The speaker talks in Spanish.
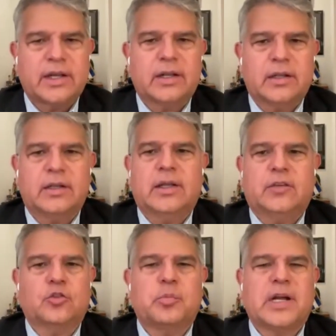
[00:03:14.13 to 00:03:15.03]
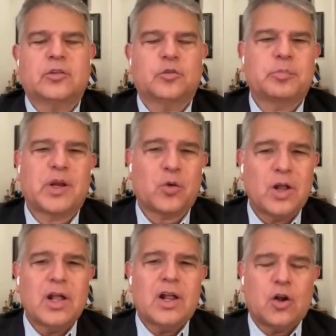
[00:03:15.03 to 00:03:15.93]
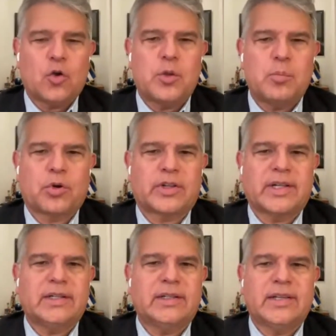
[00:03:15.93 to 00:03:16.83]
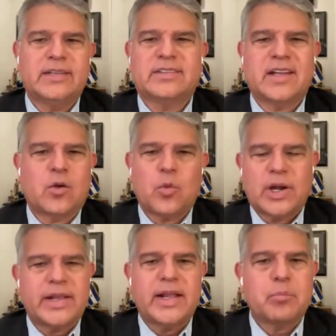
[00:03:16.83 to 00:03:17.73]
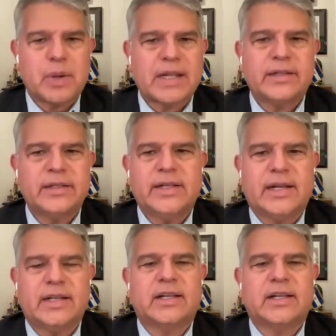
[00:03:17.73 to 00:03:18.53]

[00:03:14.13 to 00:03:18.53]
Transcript: Déjanos tu like, comparte este video y coméntanos qué opinas de esta noticia.